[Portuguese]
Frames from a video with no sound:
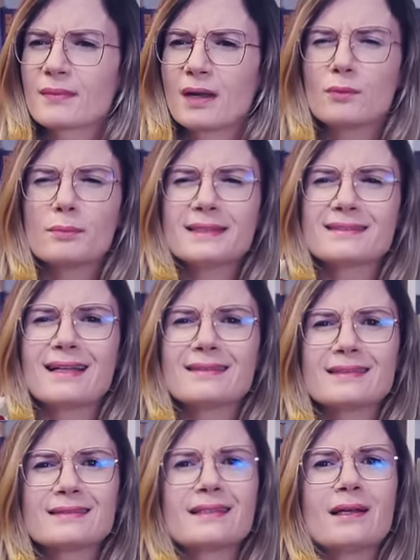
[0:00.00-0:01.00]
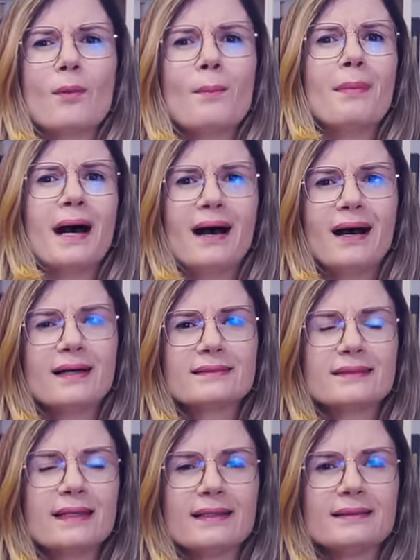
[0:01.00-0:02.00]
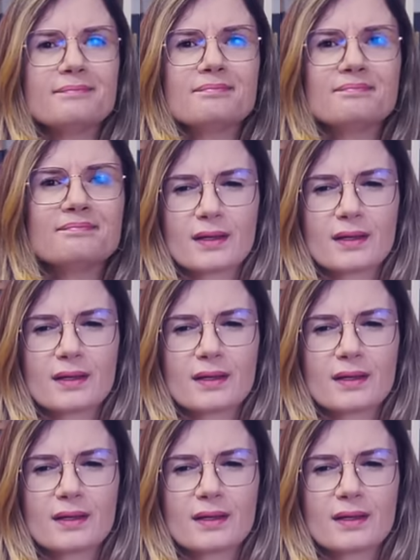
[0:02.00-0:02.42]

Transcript: Algumas datas que não batem,